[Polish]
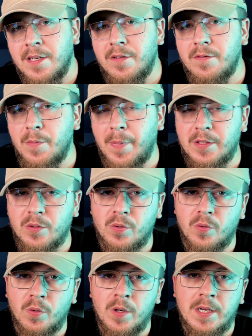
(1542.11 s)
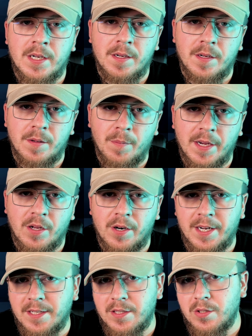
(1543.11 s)
w wypadku e,
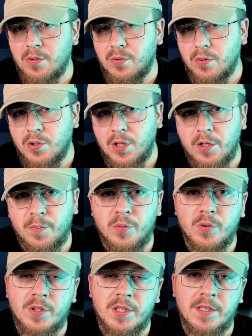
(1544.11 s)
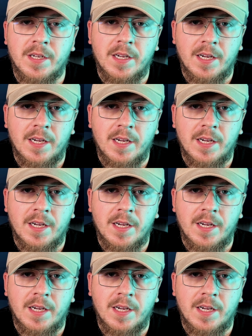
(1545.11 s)
majora są to 4 punkty,